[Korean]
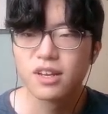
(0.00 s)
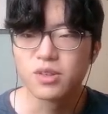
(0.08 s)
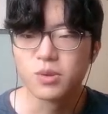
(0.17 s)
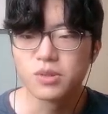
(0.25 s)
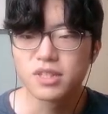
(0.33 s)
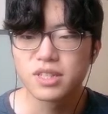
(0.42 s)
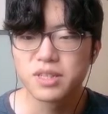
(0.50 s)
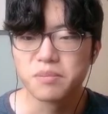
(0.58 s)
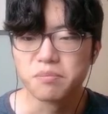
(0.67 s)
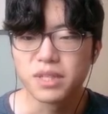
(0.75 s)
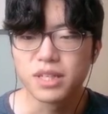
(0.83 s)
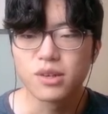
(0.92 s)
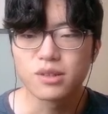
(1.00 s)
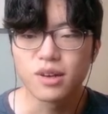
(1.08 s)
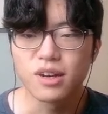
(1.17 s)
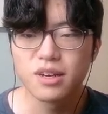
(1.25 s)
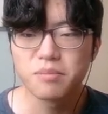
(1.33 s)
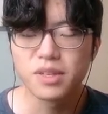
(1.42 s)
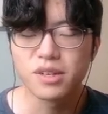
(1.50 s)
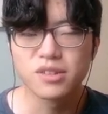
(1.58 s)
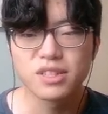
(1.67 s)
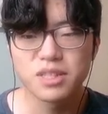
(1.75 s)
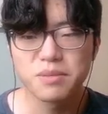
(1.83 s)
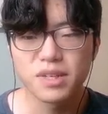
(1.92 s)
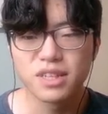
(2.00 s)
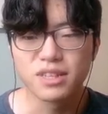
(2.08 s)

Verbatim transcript: 요즘 비건과 비거니즘이란